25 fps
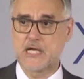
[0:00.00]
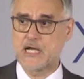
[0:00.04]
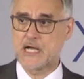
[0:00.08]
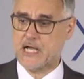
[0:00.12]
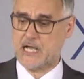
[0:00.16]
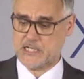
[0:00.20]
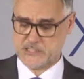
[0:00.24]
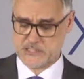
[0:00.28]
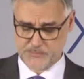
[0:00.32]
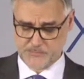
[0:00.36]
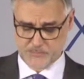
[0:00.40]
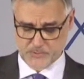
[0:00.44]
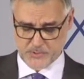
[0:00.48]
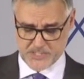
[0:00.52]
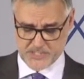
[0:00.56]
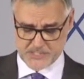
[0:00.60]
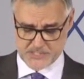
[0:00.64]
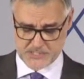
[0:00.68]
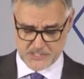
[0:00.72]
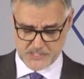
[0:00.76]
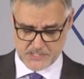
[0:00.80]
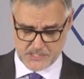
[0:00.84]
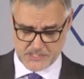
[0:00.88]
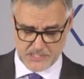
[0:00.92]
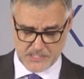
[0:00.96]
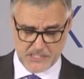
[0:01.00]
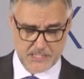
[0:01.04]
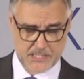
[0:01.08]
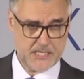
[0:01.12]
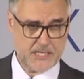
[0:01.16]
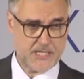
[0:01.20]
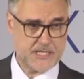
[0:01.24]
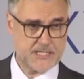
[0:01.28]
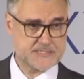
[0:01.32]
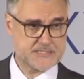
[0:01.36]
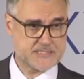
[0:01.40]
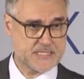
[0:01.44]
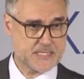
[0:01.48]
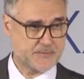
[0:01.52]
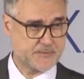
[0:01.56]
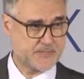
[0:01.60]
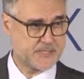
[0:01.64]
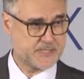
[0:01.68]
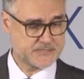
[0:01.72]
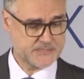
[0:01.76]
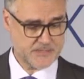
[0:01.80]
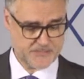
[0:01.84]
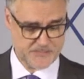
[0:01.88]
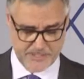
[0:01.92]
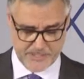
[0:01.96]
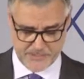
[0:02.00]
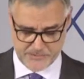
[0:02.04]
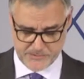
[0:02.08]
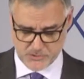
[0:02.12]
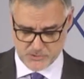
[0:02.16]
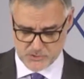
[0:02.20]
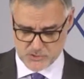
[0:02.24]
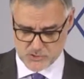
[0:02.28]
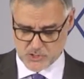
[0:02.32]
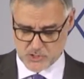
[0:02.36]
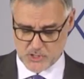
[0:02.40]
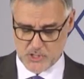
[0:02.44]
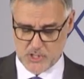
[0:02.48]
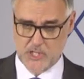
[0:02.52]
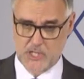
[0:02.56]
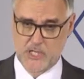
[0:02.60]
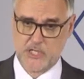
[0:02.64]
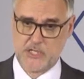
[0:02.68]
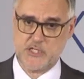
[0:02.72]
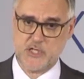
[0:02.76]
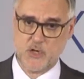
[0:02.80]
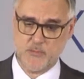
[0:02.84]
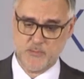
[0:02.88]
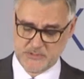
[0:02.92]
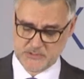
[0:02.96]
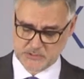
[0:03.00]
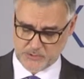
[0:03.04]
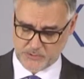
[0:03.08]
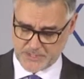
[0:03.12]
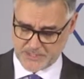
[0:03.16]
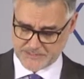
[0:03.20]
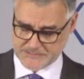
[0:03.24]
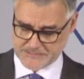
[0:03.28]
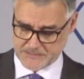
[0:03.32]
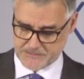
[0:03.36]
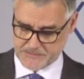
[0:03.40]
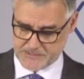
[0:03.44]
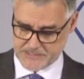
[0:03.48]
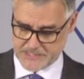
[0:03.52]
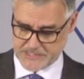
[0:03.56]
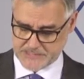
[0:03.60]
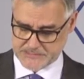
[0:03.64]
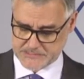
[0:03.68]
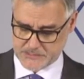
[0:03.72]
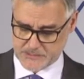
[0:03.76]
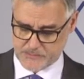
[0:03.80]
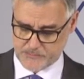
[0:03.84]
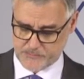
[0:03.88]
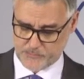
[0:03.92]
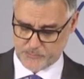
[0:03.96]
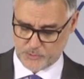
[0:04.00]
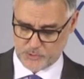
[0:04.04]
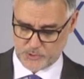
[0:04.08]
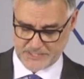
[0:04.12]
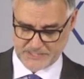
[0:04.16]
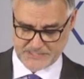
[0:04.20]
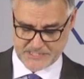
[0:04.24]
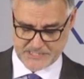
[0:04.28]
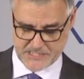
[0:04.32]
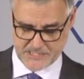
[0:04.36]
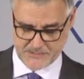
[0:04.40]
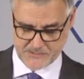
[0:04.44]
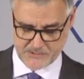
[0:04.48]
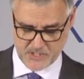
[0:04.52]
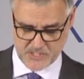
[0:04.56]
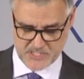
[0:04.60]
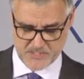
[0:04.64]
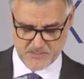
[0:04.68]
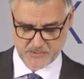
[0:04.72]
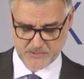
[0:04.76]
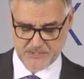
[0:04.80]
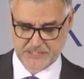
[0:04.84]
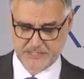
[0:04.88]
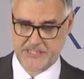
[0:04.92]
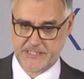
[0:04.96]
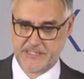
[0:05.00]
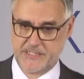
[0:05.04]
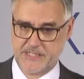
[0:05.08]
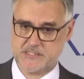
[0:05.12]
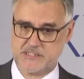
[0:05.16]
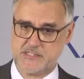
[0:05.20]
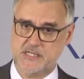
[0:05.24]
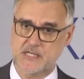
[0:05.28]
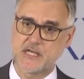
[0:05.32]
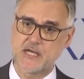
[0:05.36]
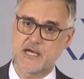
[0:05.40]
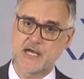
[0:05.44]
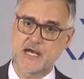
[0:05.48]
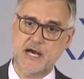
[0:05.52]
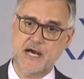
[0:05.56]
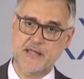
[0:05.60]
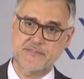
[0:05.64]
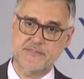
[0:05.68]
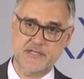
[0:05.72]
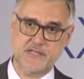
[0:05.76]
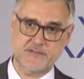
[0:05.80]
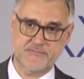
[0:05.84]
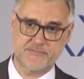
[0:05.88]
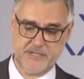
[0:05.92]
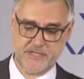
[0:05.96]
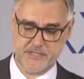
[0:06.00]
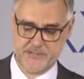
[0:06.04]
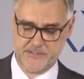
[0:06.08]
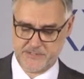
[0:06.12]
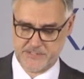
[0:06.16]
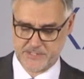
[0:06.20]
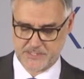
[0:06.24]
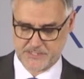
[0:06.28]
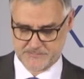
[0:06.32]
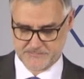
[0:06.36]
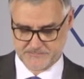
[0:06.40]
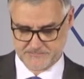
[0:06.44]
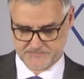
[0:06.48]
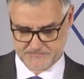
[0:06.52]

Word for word: Así pues, estabilidad de precios y aumento de la actividad por que tasaciones hipotecarias hace referencia.